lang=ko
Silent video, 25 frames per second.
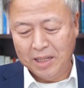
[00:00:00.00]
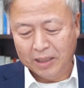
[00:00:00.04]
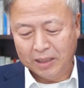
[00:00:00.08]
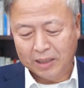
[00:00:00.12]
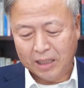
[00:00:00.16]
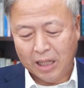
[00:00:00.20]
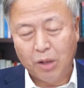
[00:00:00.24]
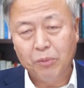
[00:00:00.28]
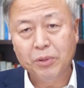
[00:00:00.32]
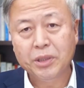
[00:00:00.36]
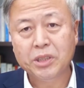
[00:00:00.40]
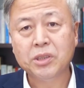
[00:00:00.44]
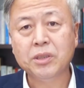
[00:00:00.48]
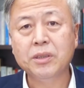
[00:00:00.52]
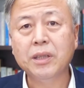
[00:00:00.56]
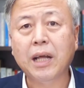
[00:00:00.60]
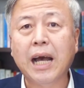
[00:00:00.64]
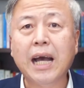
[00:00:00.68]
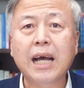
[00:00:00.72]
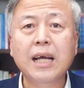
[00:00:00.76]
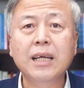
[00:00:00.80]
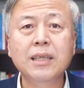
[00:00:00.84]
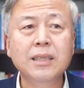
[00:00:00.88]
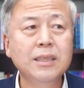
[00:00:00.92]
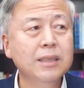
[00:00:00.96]
다윗은
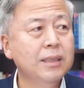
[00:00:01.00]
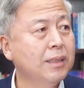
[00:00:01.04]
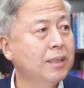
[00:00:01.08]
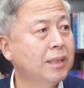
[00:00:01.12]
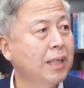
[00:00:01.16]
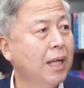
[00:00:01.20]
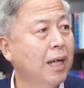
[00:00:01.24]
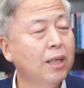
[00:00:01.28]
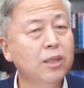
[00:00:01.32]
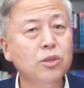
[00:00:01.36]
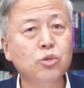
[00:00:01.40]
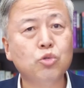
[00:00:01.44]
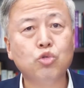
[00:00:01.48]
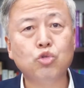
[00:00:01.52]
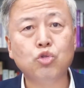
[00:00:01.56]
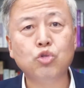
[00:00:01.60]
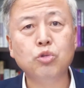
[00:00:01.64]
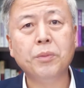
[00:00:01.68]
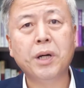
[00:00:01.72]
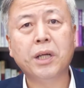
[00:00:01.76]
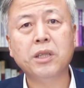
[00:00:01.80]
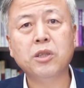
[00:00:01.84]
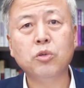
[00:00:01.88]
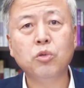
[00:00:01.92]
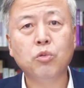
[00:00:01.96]
항상
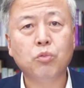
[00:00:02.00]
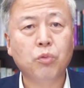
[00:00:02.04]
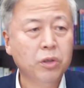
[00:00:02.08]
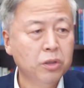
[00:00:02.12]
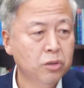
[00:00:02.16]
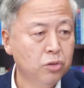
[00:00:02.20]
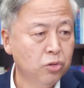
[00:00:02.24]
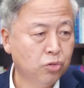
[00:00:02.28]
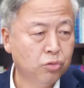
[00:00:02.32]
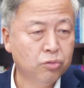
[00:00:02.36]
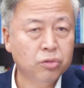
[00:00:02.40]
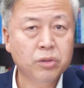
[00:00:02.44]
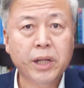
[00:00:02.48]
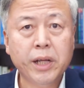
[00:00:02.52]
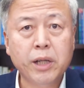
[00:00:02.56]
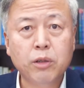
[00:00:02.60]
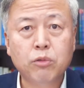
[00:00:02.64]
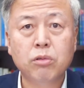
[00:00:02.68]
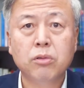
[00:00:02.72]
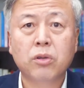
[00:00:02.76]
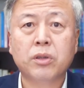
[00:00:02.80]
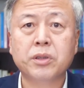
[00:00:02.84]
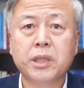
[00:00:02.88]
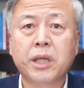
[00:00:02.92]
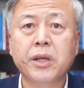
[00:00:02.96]
수많은 원수들에
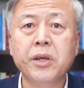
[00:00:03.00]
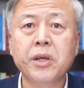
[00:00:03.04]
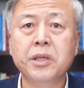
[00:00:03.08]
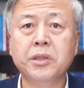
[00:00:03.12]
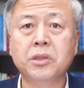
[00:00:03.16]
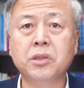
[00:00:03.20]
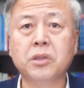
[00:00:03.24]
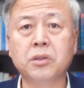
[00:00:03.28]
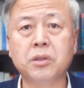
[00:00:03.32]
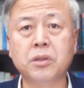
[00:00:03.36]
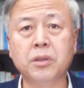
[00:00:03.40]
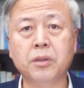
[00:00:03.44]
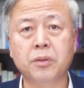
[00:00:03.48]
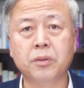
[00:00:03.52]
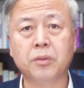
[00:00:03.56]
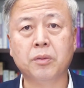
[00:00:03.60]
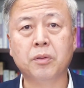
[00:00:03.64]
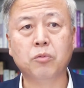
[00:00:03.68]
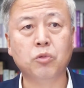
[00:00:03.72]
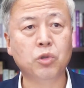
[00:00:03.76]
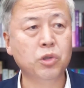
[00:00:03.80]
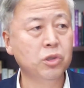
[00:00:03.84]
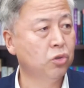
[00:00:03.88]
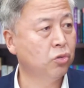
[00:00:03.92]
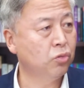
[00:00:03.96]
둘러싸여 있었어요.
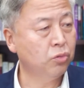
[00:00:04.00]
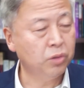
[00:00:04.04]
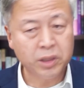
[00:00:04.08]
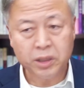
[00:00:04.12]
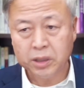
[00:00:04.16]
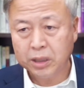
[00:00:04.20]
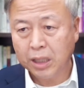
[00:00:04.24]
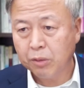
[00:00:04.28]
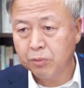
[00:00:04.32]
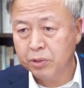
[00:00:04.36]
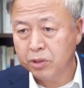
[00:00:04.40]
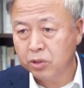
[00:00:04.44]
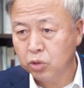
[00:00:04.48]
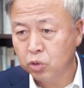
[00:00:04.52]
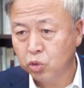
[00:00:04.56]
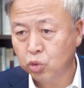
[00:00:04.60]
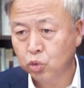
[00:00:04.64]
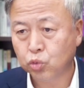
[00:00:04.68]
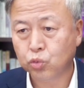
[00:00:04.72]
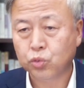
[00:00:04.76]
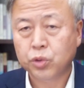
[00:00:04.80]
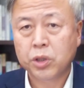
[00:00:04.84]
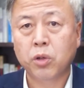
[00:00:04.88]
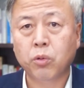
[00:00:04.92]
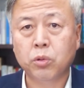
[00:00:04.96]
원수들이 다윗을
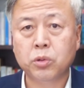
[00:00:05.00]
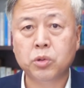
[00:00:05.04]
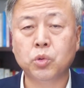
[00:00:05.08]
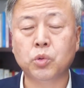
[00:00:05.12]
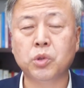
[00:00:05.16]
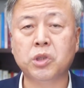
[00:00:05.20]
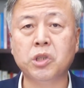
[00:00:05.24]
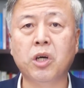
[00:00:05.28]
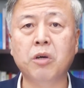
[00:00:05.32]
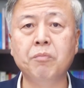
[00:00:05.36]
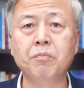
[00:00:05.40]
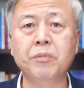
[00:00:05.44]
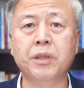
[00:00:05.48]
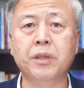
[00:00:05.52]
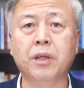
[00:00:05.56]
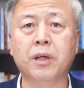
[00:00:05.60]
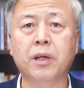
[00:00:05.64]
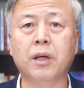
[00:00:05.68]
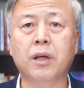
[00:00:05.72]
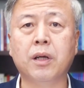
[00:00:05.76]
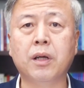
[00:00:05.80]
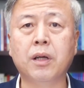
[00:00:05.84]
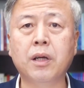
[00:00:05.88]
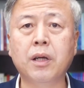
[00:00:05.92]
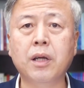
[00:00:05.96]
죽이려고 쫓아옵니다.
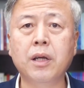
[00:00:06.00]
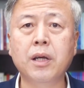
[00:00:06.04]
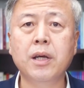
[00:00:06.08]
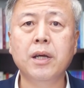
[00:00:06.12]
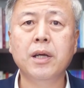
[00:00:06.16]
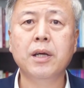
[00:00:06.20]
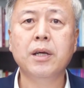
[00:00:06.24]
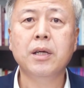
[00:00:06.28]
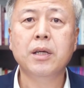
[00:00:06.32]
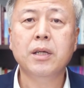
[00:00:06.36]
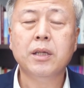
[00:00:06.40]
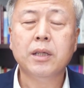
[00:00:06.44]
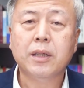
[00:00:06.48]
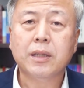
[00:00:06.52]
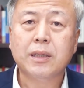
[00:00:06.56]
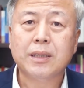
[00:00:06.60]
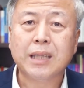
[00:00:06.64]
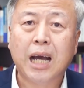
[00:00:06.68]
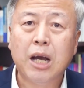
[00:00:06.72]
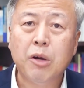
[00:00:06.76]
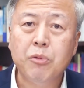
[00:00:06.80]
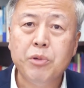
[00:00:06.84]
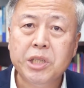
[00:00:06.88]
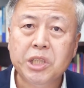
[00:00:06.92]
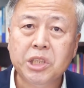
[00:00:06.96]

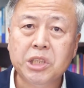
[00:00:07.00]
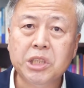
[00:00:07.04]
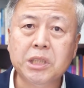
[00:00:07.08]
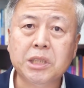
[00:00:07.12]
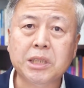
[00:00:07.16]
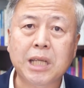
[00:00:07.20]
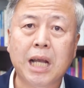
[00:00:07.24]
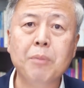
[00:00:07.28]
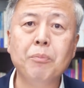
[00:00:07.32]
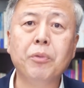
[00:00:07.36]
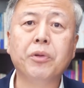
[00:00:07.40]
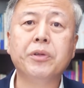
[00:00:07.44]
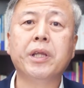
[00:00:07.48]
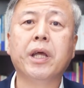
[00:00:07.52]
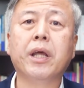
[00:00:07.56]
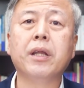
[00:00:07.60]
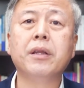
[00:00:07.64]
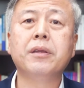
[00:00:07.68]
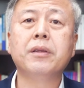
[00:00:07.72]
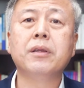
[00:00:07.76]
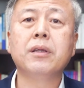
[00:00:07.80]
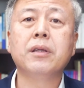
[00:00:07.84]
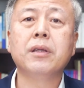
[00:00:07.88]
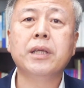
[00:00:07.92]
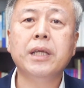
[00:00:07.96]
다윗이
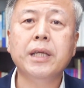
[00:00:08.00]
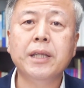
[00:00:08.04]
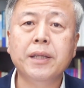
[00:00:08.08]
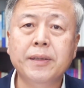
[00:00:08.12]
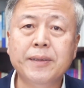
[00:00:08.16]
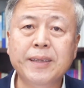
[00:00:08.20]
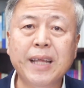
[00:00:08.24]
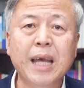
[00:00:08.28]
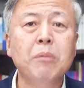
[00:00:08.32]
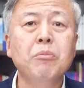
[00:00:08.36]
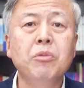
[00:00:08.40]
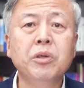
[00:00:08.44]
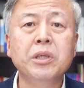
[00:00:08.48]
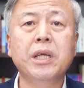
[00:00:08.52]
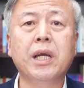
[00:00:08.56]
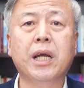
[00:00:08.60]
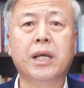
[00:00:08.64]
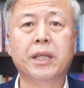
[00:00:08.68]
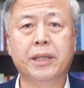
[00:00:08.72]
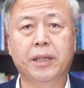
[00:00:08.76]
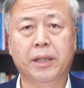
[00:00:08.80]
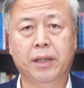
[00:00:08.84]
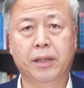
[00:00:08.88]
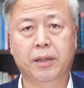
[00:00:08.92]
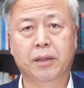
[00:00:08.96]
잘못했기 때문이
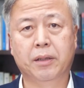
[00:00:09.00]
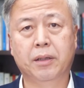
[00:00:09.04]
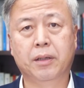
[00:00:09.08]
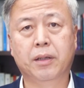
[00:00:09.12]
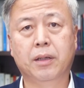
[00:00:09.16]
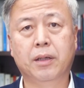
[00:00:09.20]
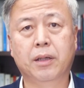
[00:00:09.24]
아니라